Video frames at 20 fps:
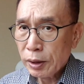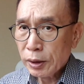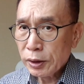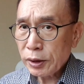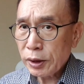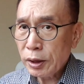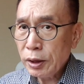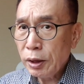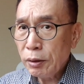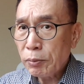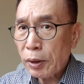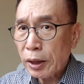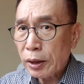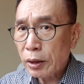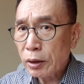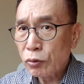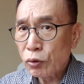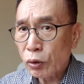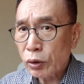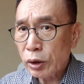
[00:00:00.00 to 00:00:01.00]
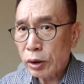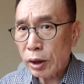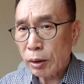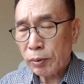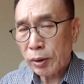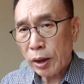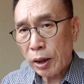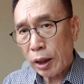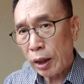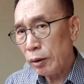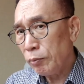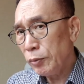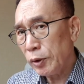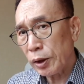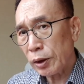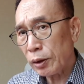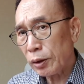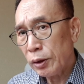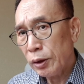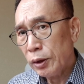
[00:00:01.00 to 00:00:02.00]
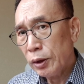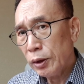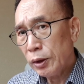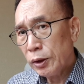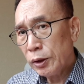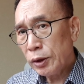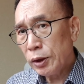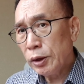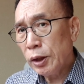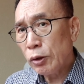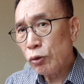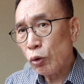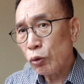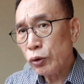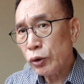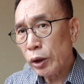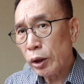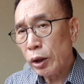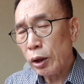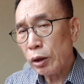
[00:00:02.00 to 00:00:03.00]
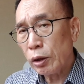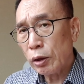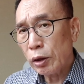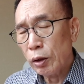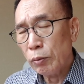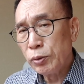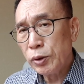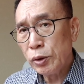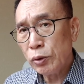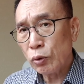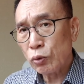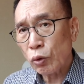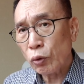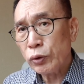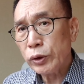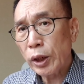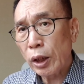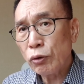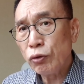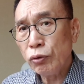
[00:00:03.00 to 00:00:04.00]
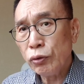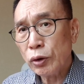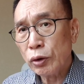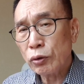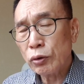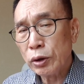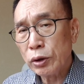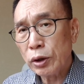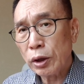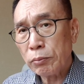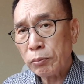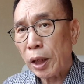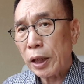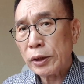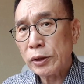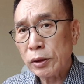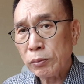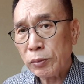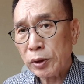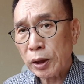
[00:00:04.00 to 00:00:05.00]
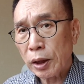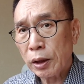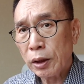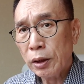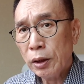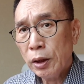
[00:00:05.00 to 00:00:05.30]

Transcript: 신이 만들어줬기 때문에 아닙니다. 신의 존재가 없이도 존재할 수 있는 것들이 많습니다.